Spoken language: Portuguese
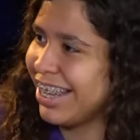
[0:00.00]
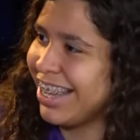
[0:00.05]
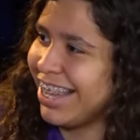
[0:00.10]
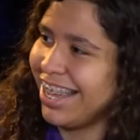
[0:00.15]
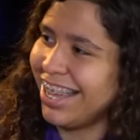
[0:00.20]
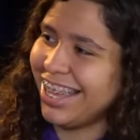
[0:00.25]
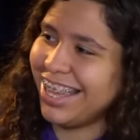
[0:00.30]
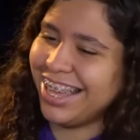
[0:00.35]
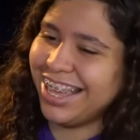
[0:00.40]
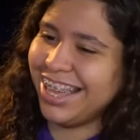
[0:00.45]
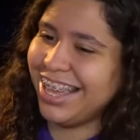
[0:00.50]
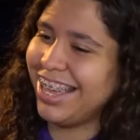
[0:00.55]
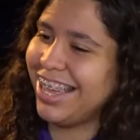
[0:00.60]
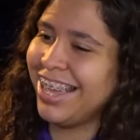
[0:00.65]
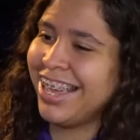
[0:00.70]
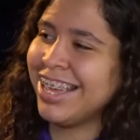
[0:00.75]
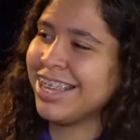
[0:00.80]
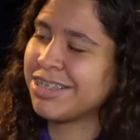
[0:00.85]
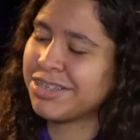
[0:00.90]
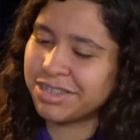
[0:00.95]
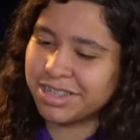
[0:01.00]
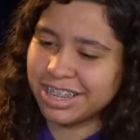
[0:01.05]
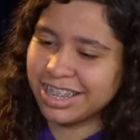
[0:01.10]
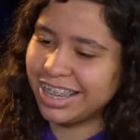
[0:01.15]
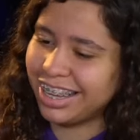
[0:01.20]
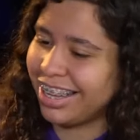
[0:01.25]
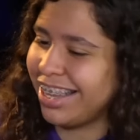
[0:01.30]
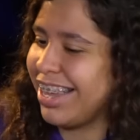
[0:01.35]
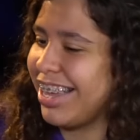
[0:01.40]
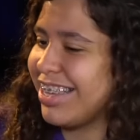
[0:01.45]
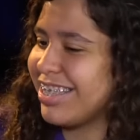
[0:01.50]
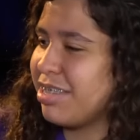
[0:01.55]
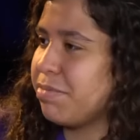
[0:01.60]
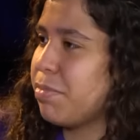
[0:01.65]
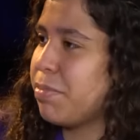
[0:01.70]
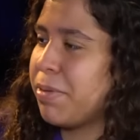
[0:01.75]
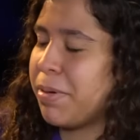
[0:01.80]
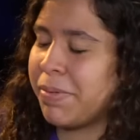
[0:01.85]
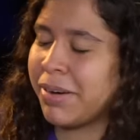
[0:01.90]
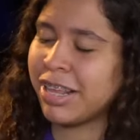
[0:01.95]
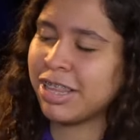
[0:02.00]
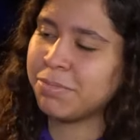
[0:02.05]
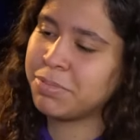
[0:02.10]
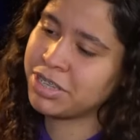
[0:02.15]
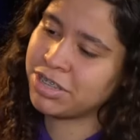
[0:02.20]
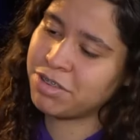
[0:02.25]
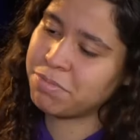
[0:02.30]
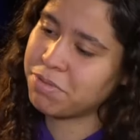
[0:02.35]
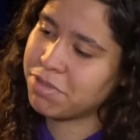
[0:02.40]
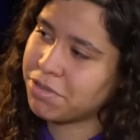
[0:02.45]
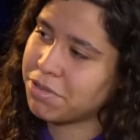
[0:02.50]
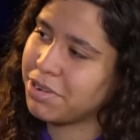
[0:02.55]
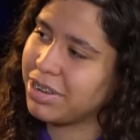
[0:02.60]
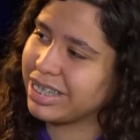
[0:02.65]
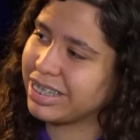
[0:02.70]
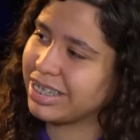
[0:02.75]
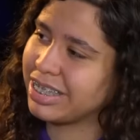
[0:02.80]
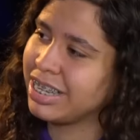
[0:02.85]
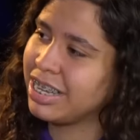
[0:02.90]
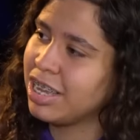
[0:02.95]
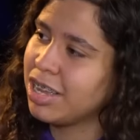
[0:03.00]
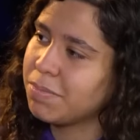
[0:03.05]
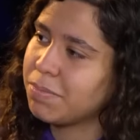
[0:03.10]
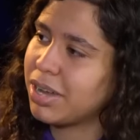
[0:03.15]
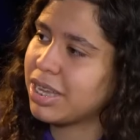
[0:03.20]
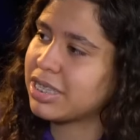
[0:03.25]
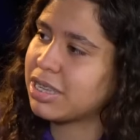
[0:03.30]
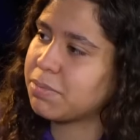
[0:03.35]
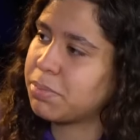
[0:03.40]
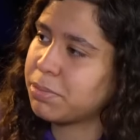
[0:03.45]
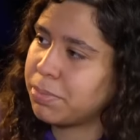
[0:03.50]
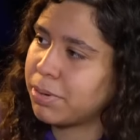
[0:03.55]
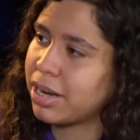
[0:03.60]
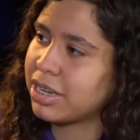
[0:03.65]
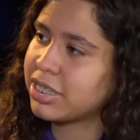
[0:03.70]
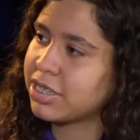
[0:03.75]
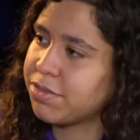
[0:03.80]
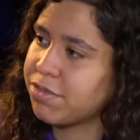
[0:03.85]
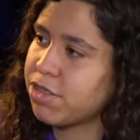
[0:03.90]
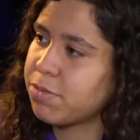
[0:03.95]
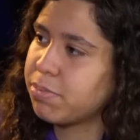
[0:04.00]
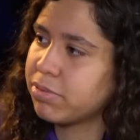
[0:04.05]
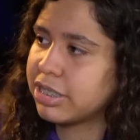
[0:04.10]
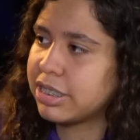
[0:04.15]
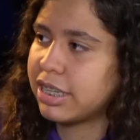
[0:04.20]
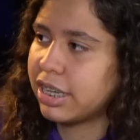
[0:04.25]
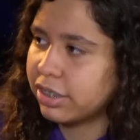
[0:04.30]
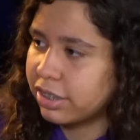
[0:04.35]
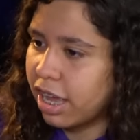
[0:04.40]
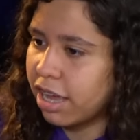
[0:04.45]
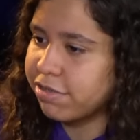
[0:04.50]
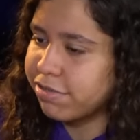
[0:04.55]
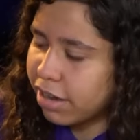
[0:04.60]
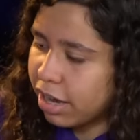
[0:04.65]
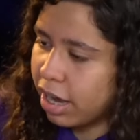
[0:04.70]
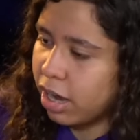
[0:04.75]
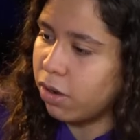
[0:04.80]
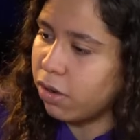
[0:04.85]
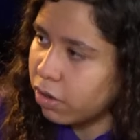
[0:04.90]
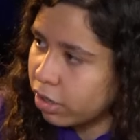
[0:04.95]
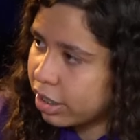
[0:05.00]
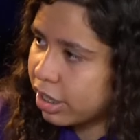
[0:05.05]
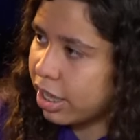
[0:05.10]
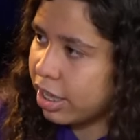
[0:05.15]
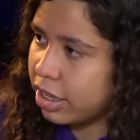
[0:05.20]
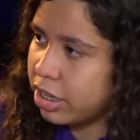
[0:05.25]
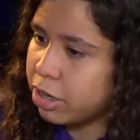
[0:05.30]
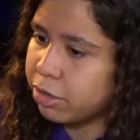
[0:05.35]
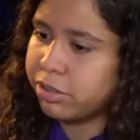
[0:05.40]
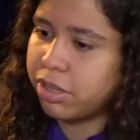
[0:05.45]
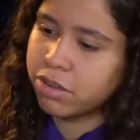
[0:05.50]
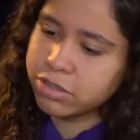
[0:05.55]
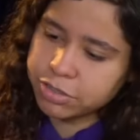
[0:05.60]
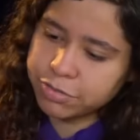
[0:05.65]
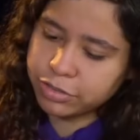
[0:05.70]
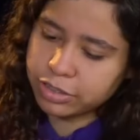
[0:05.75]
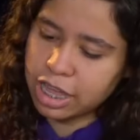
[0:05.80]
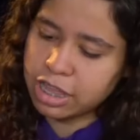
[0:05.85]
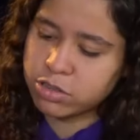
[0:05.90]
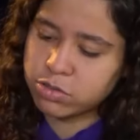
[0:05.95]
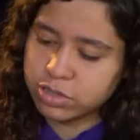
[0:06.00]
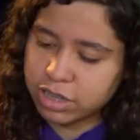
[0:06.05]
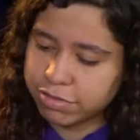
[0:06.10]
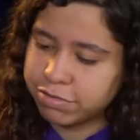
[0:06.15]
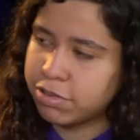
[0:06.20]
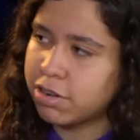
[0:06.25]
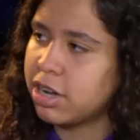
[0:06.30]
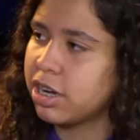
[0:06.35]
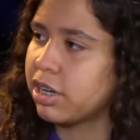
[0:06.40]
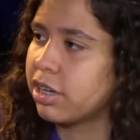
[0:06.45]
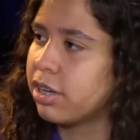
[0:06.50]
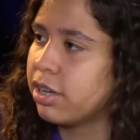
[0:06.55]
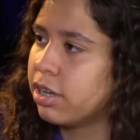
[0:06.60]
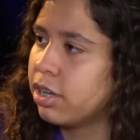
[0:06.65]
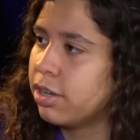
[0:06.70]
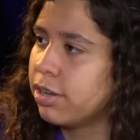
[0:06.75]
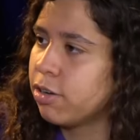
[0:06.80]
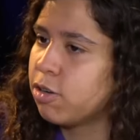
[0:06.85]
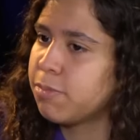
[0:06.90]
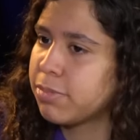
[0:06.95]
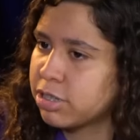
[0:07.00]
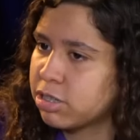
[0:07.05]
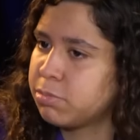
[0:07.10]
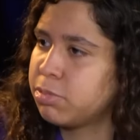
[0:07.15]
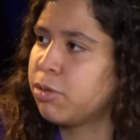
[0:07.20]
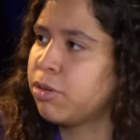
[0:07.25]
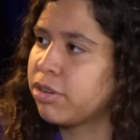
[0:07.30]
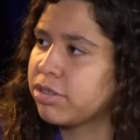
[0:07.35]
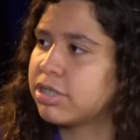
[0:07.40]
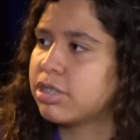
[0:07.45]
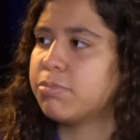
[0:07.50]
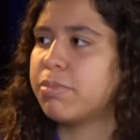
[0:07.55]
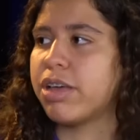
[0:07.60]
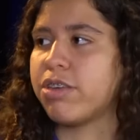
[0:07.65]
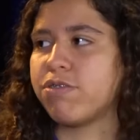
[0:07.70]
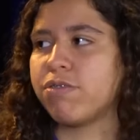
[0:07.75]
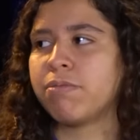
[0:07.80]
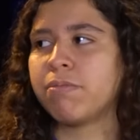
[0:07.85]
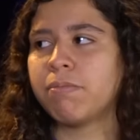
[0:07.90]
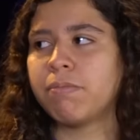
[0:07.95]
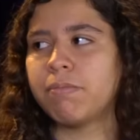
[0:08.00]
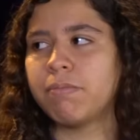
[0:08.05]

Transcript: e estudando inglês e me preparando para esse tipo de coisa. Mas a preparação, tipo, sentar e falar, ok, eu tenho essa vontade de estudar fora, como se no primeiro ano do ensino médio. Tá